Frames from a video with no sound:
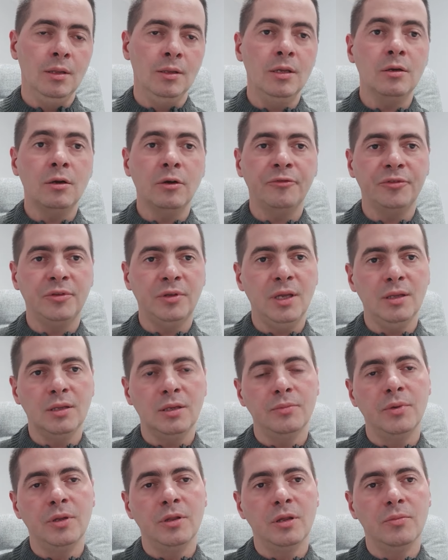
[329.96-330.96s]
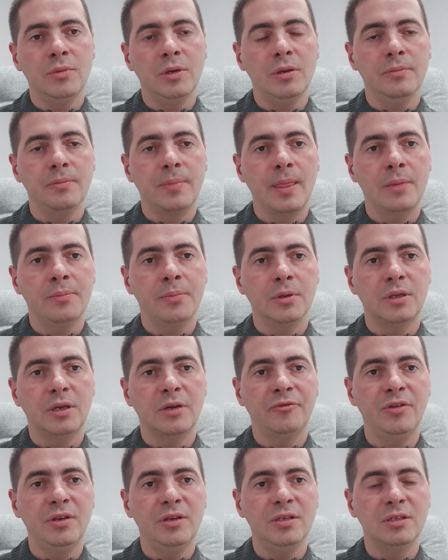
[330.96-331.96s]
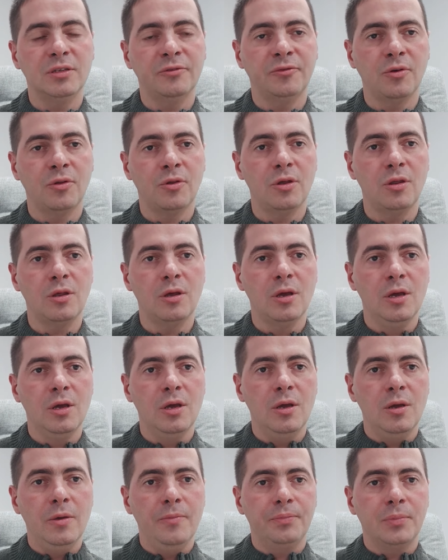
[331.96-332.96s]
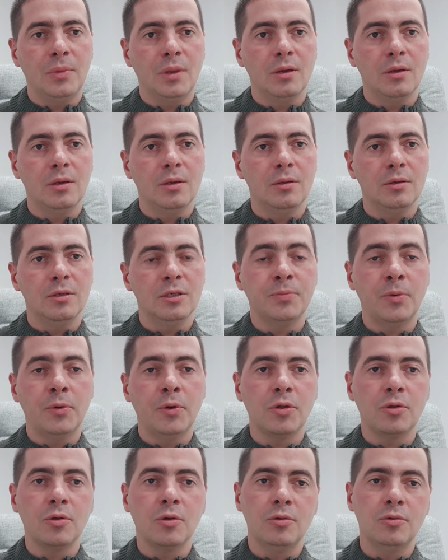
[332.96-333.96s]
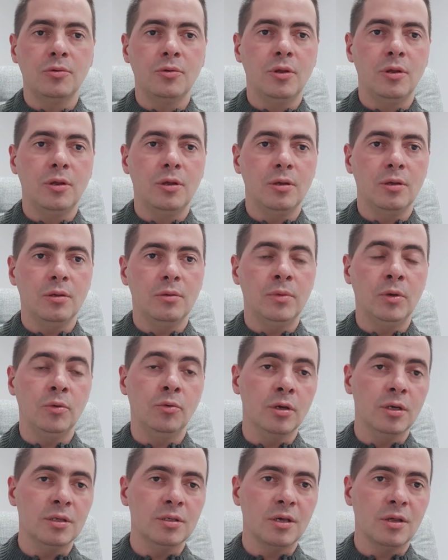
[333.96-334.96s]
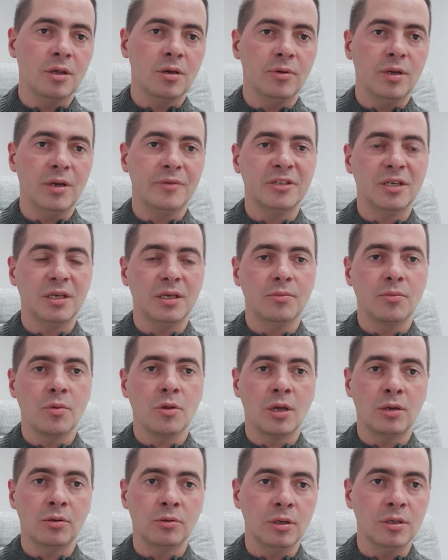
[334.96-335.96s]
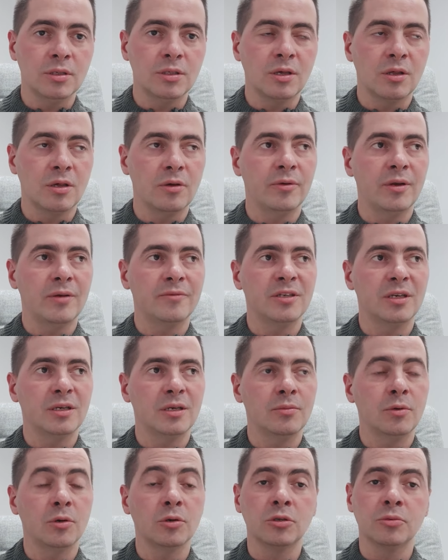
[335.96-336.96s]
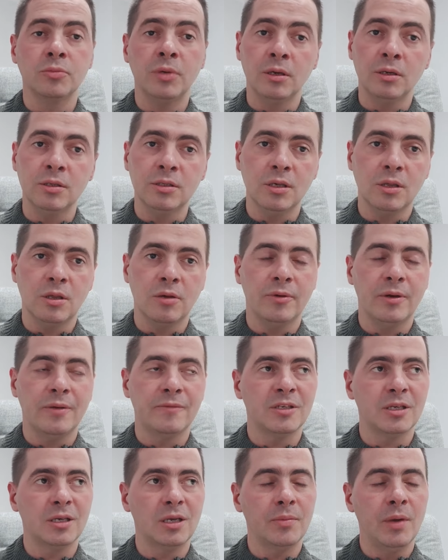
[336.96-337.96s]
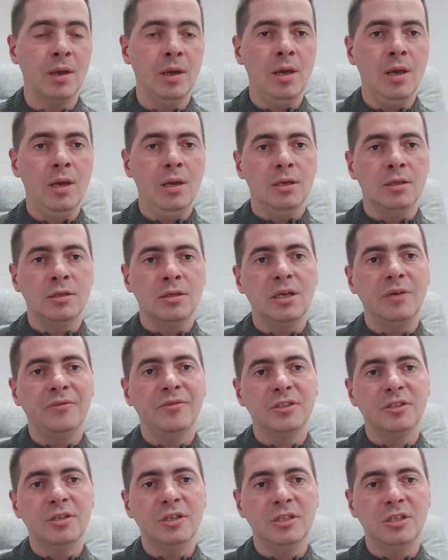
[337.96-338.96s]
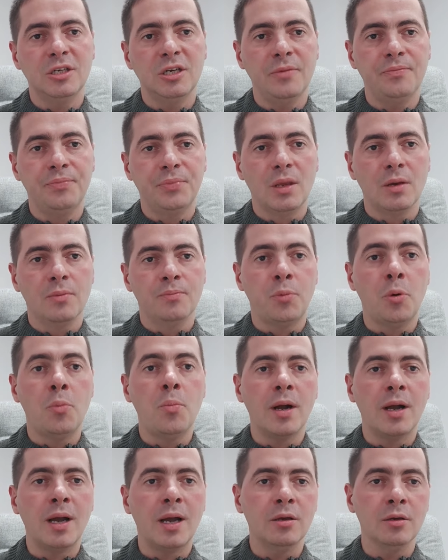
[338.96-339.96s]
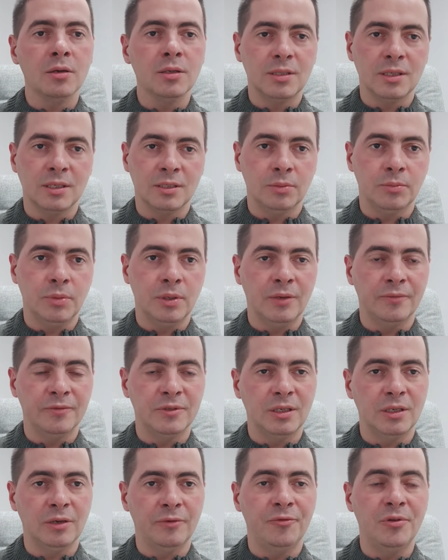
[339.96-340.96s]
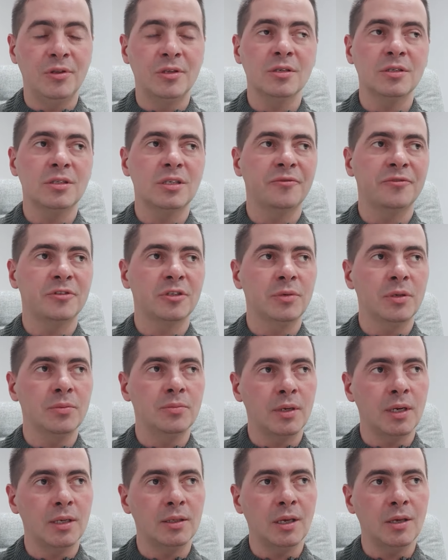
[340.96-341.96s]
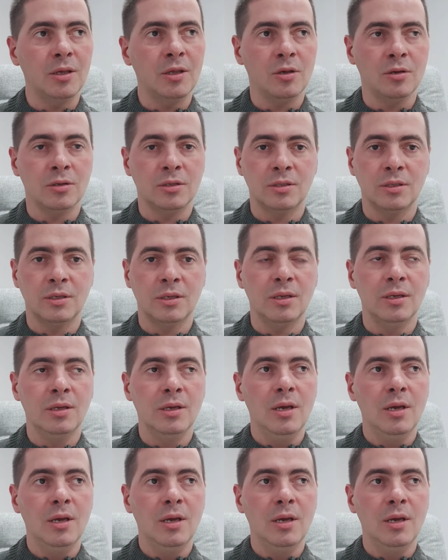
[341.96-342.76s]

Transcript: Tylko wtedy będziemy potrafili stworzyć e, społeczność ludzi miłujących się nawzajem, szanujących się nawzajem, rozumiejących się nawzajem i co najważniejsze, pomagających sobie nawzajem, widzących w sobie brata i siostrę,